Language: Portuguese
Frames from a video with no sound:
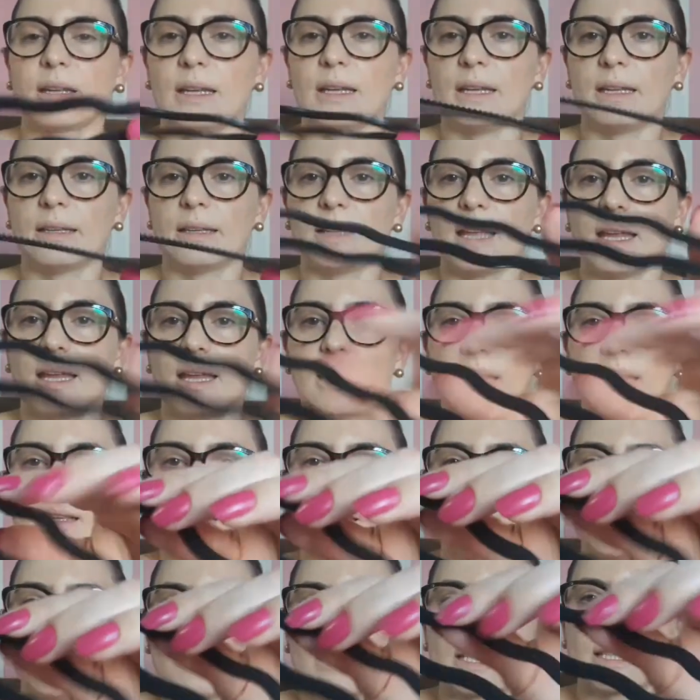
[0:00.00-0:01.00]
ele tem
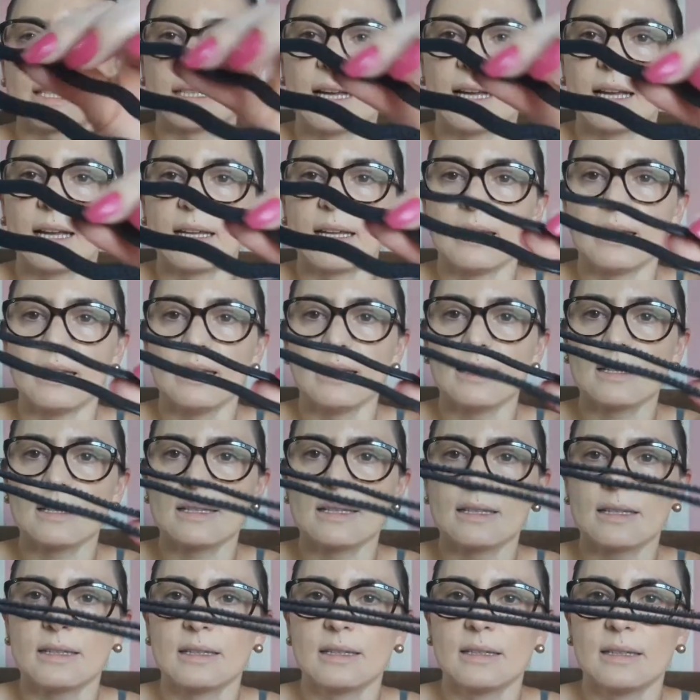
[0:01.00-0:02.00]
aqui umas
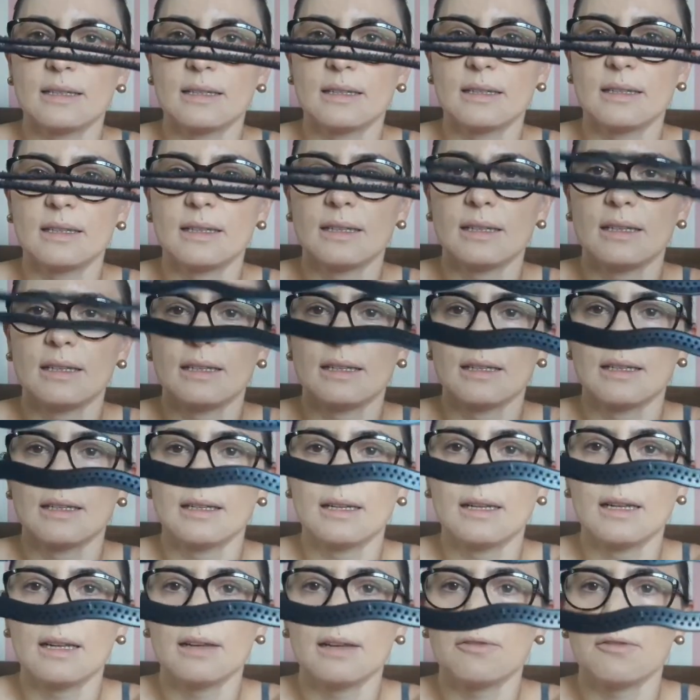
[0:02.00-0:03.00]
garrinhas,
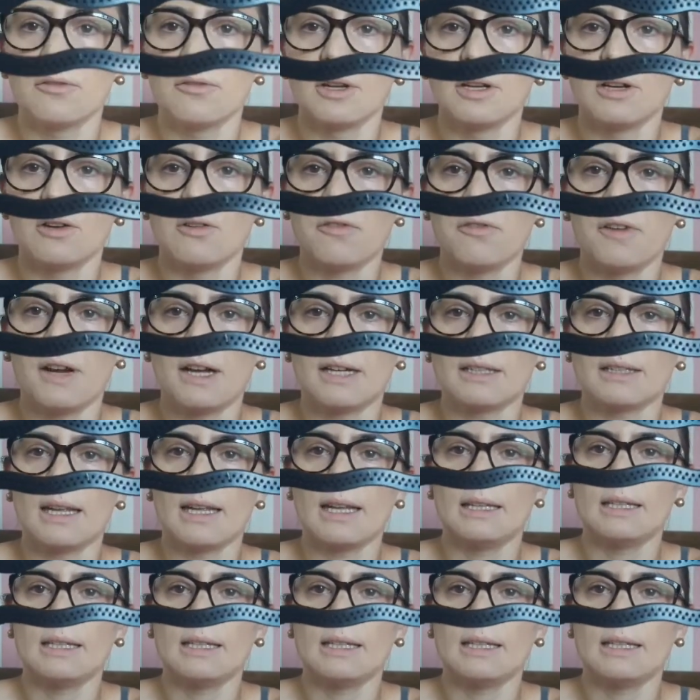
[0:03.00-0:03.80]
foi na oferta